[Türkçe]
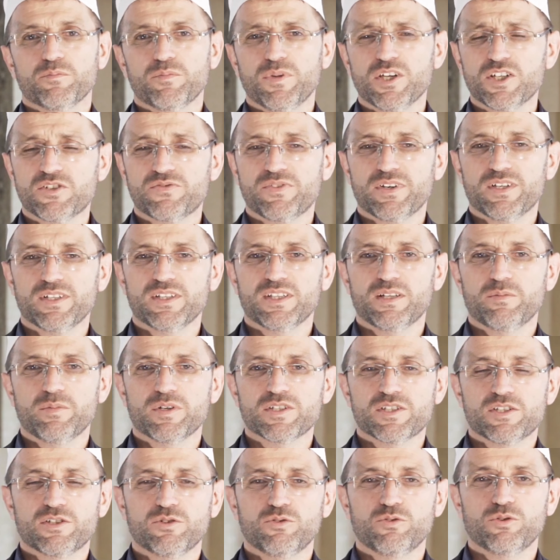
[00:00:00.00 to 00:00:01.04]
Beş vakit
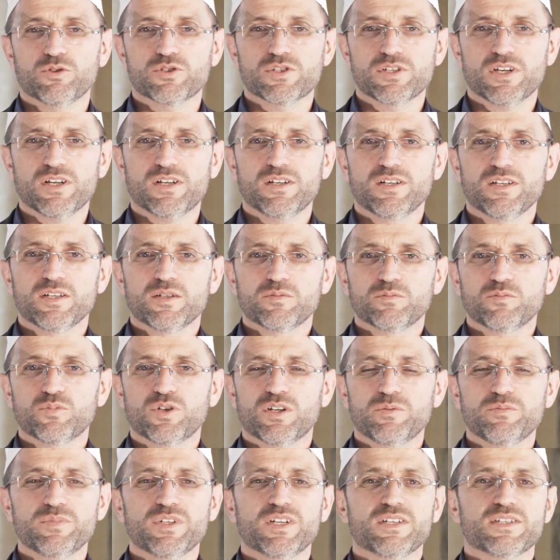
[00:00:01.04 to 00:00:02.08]
namaz kılıyorsak
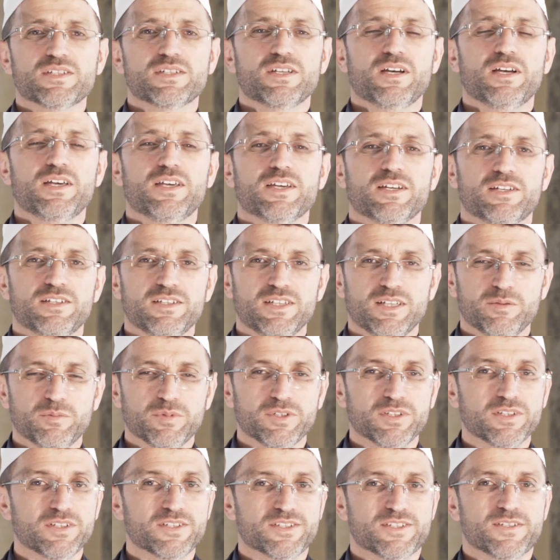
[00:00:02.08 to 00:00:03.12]
buna biraz daha
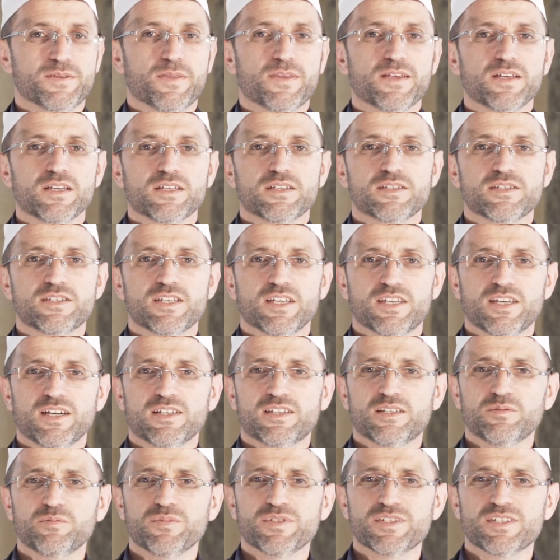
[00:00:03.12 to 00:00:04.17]
ekleyebiliriz.
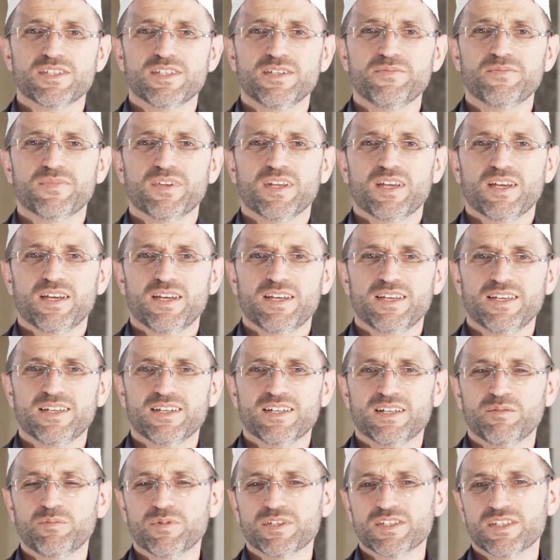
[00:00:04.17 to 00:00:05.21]
Zekatımızı
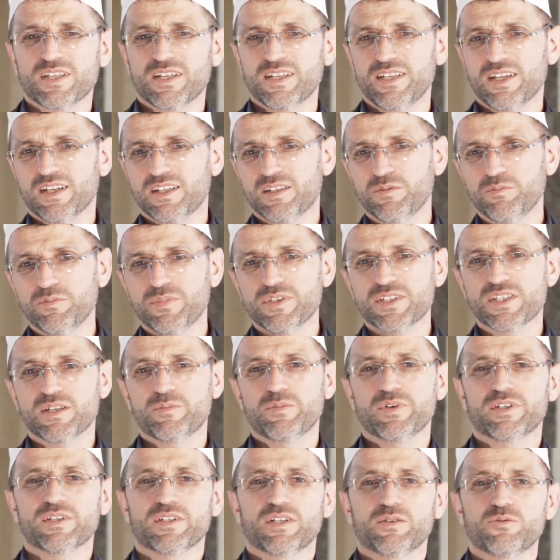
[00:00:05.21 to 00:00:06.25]
eğer Ramazan'a yakın bir
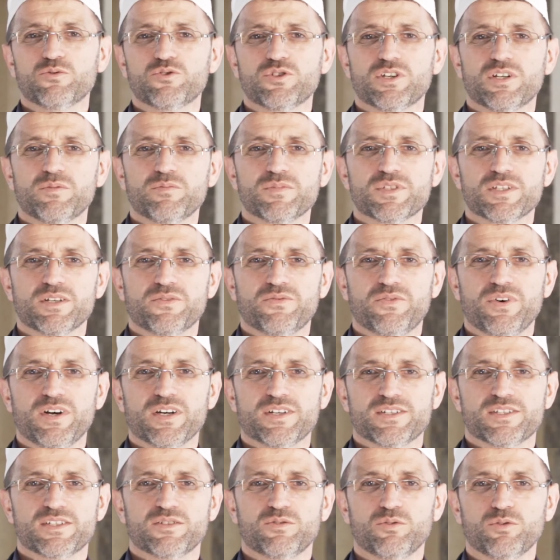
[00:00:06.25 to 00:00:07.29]
zamanda üzerimize
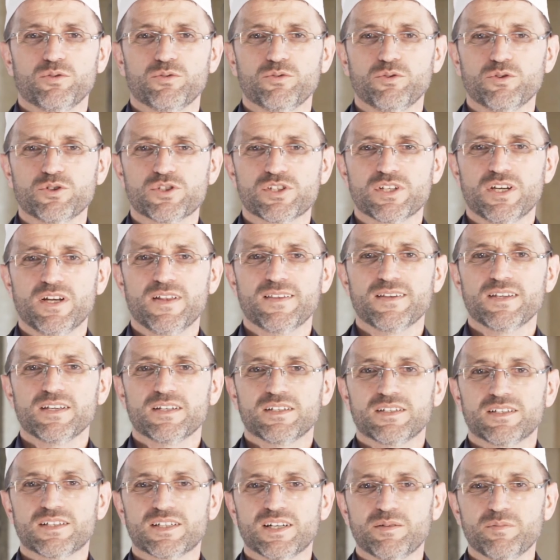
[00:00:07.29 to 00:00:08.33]
farz oluyorsa
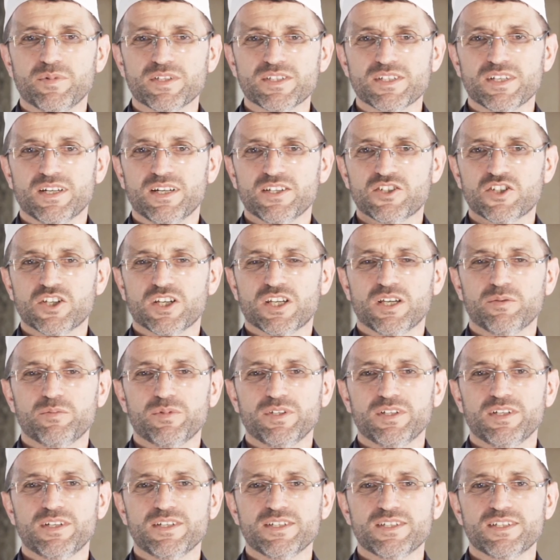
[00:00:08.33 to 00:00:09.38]
Ramazan'a
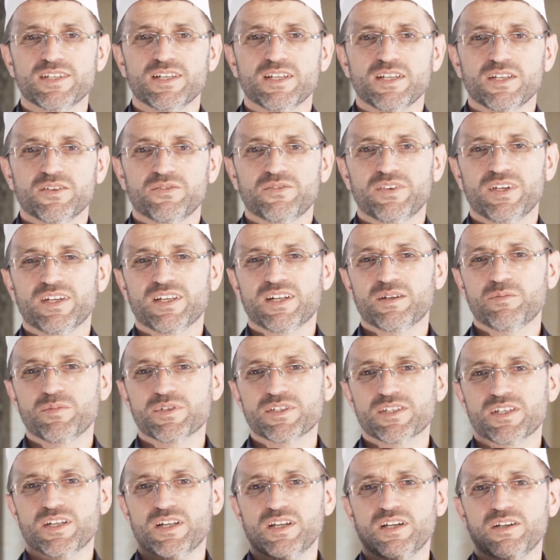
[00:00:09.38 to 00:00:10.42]
çekebiliriz veya
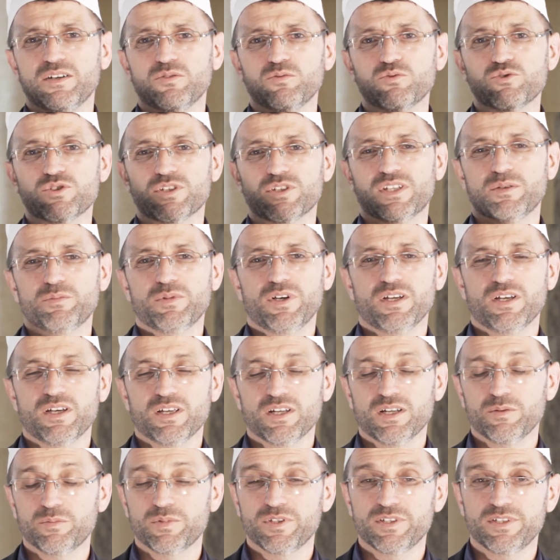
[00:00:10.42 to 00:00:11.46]
Ramazan'a
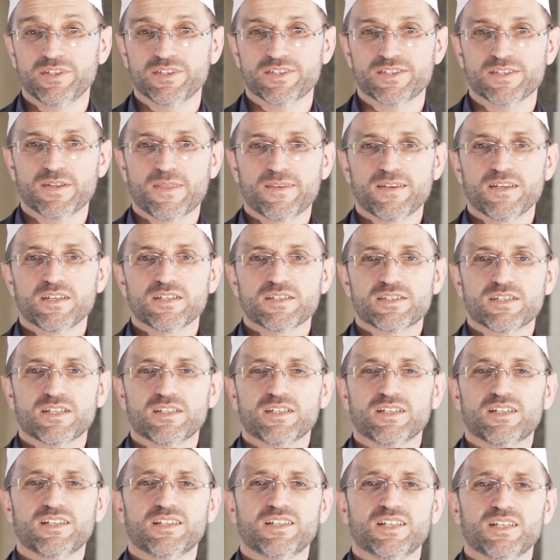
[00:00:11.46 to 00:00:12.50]
alabiliriz.
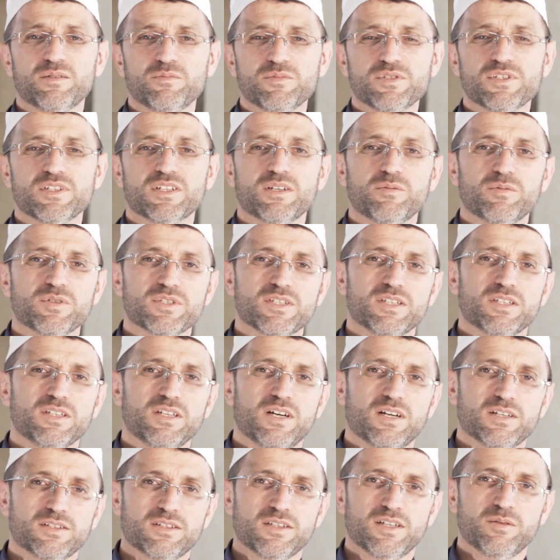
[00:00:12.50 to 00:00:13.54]
Sadakalarımızı
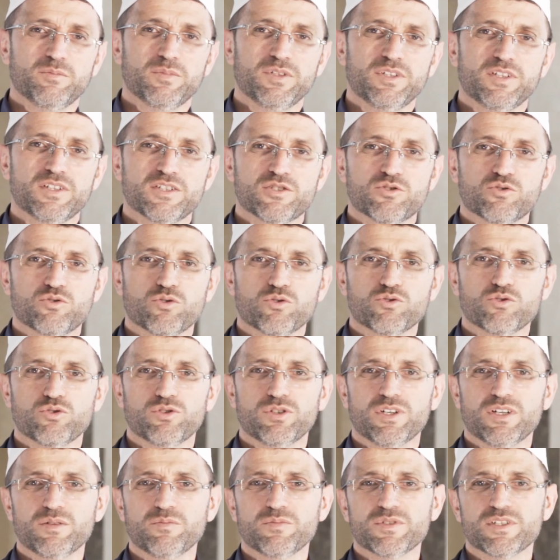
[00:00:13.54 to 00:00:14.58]
Ramazan'da artırabiliriz.
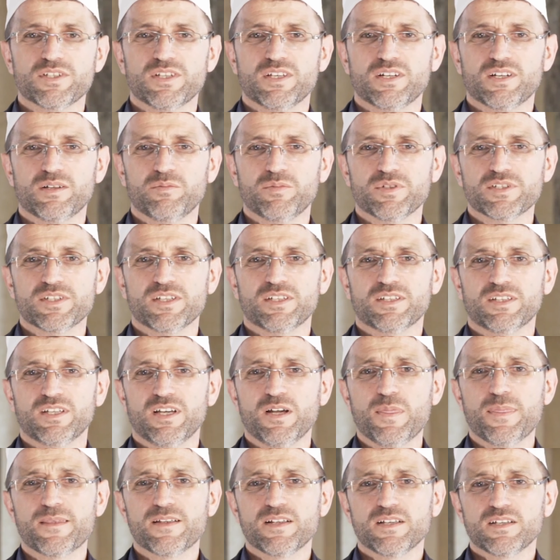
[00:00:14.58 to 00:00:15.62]
Çocuklarımızla
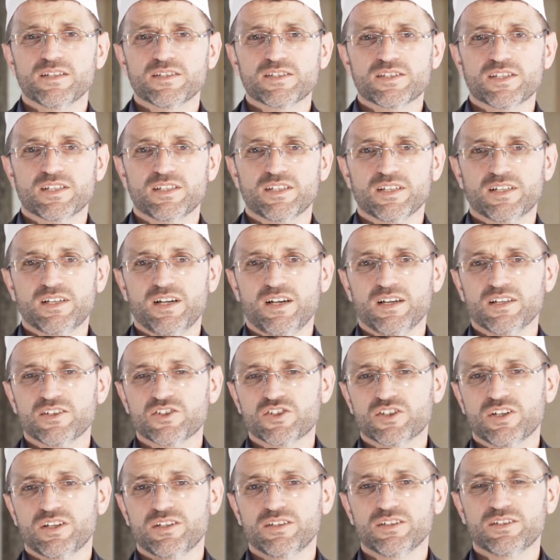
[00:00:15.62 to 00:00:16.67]
Ramazan'da sadaka
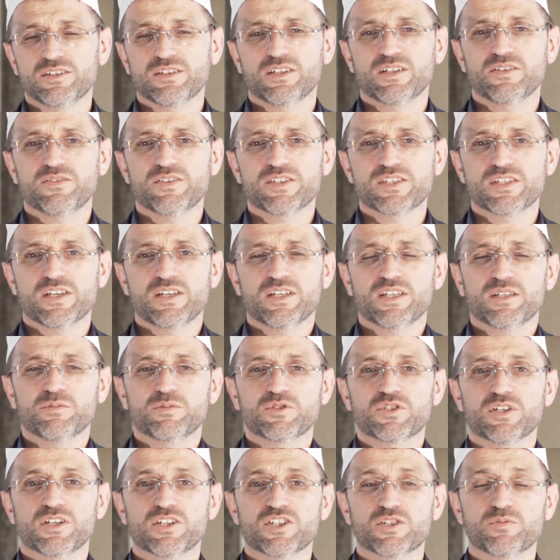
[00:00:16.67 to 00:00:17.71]
alışkanlıkları vesaire
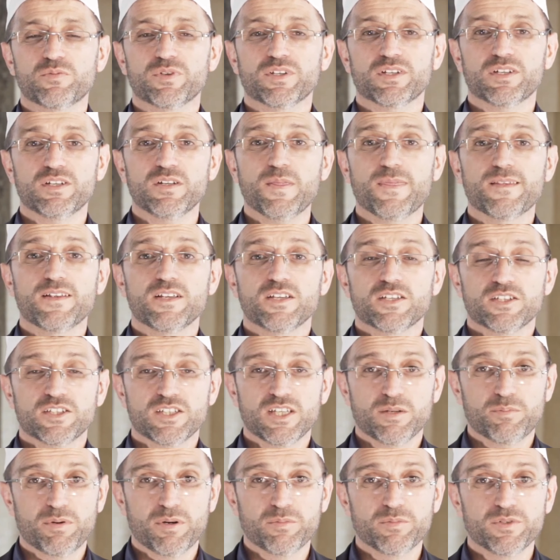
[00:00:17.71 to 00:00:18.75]
gibi çalışmaları
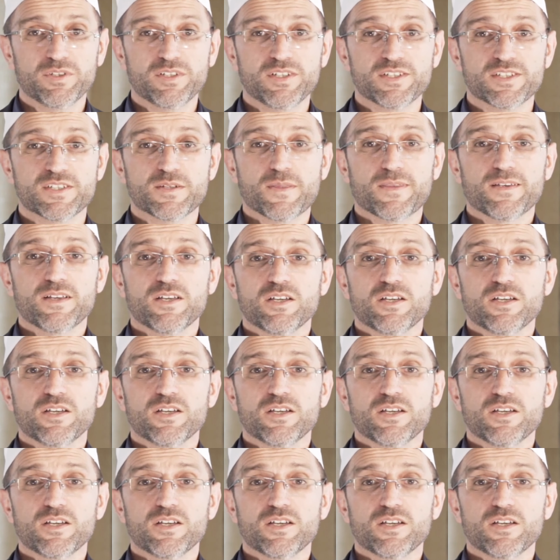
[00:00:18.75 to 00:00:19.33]
yapabiliriz.